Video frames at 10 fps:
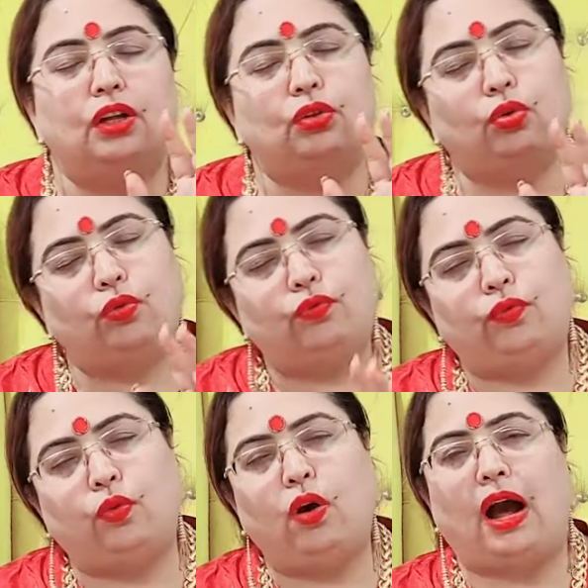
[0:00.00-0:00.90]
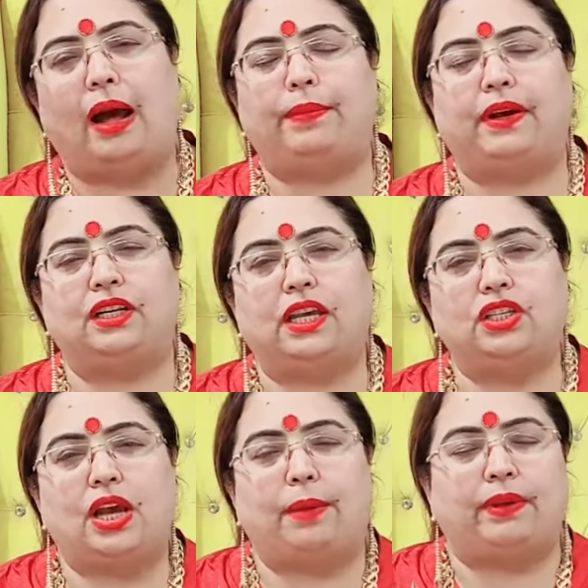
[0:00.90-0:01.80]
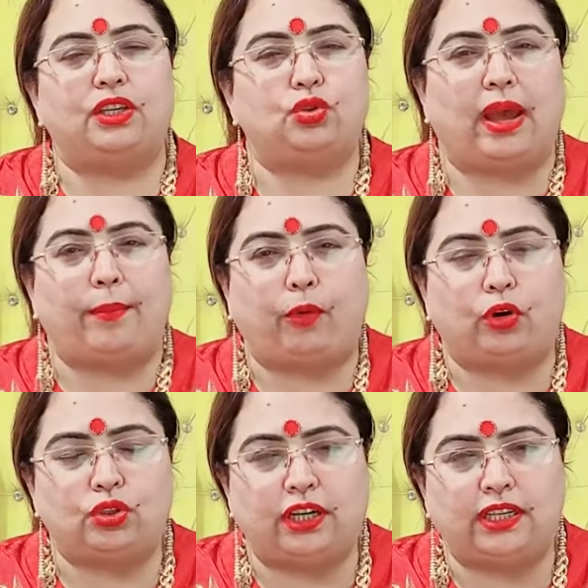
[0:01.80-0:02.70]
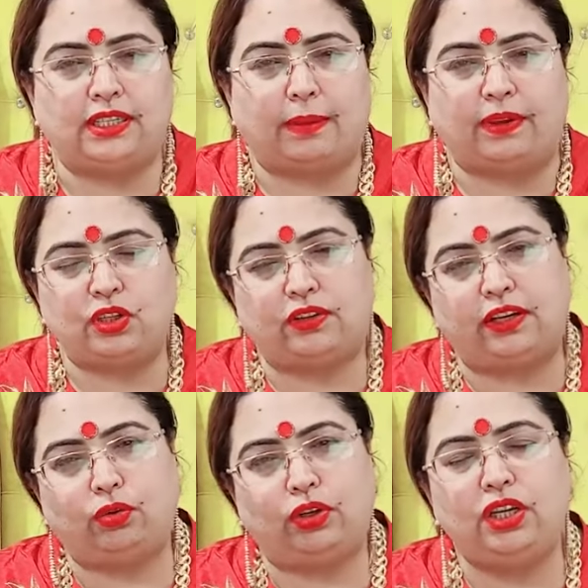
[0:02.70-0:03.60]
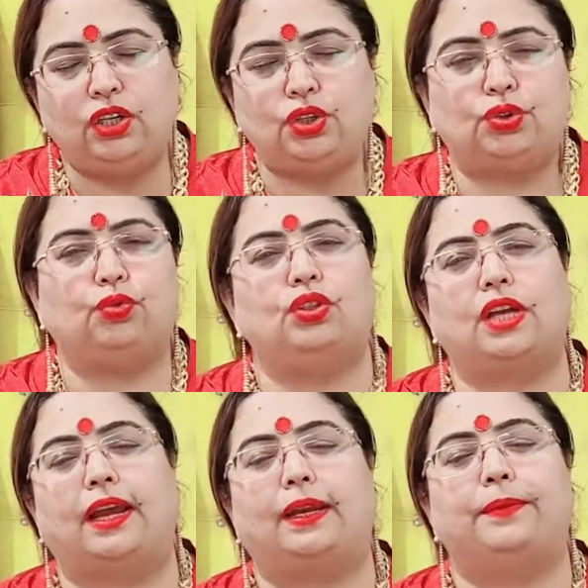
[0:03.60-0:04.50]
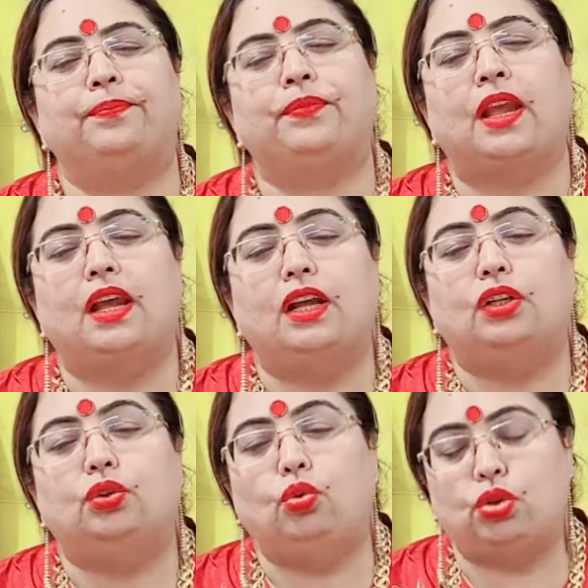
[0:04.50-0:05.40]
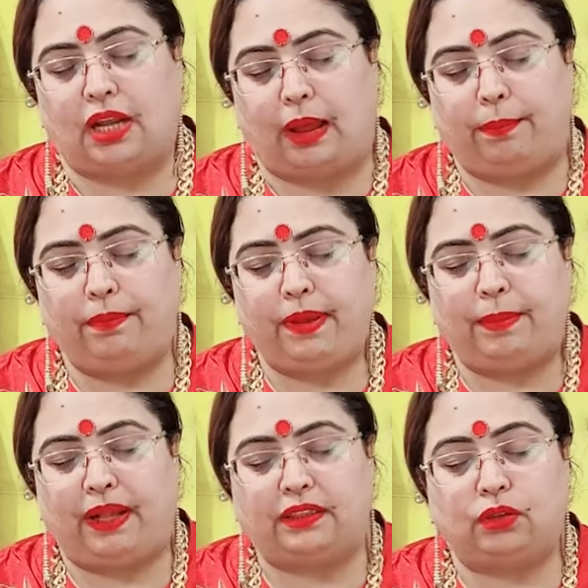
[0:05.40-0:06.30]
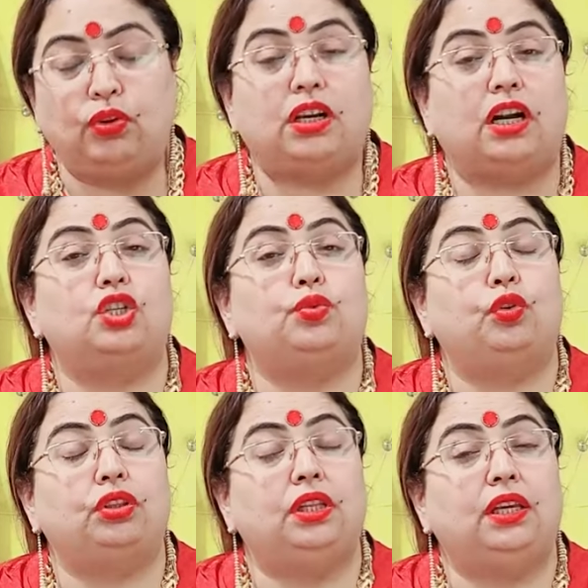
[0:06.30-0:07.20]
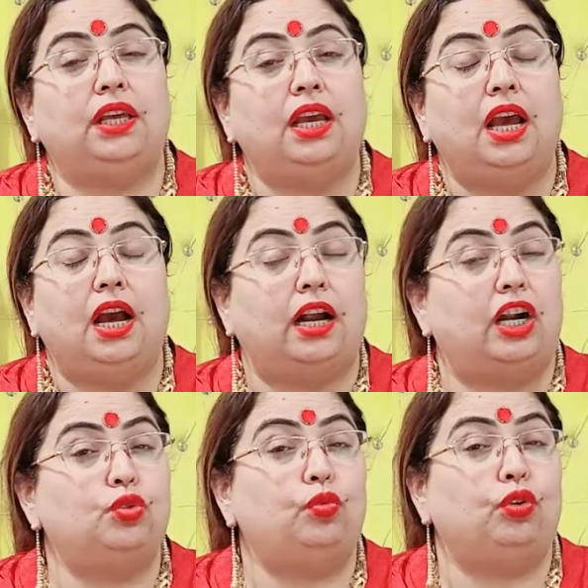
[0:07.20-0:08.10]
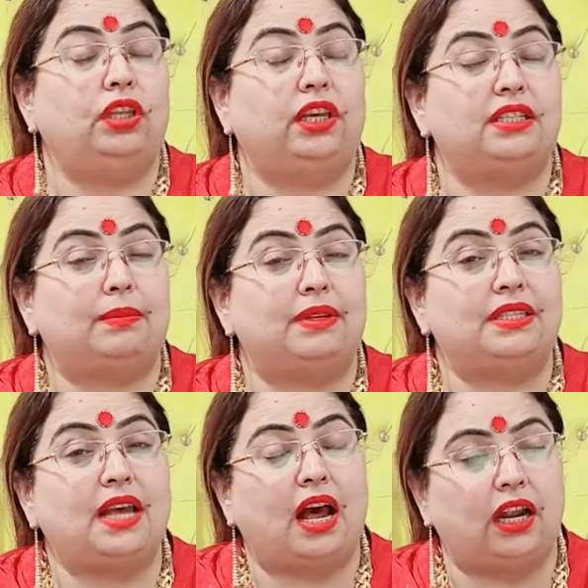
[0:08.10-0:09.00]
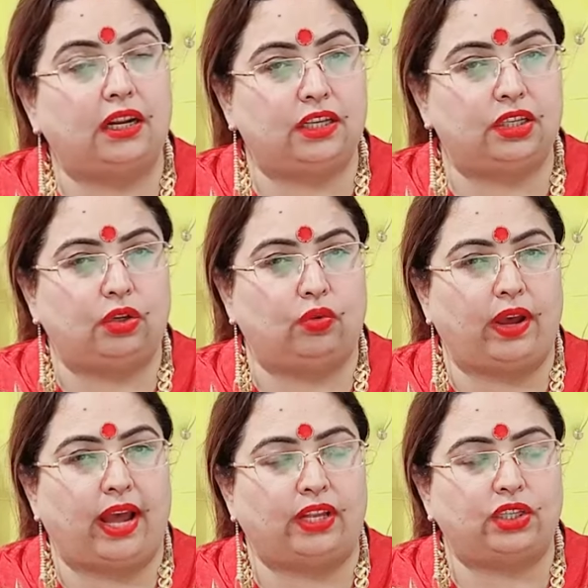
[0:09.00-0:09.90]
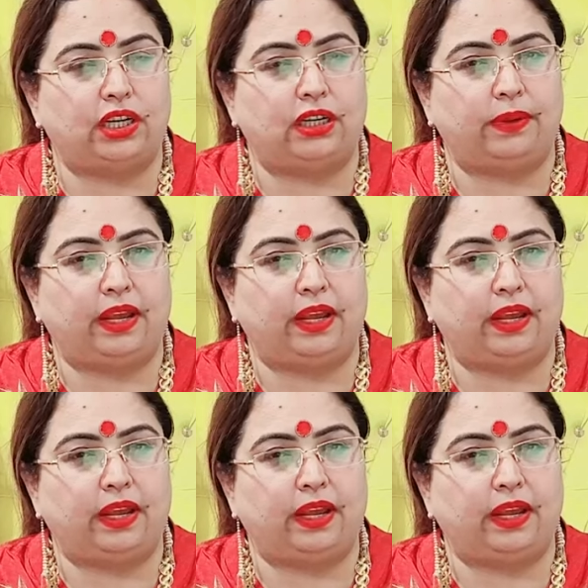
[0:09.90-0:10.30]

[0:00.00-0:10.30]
तो वो आप कर कीजिए आपकी जो है अपॉर्चुनिटीज आपकी जनरेट होनी शुरू हो जाएगी दूसरा अब मैं बात करूंगी कर्ज मुक्ति की कर्ज मुक्ति की समस्या हर किसी को है आज के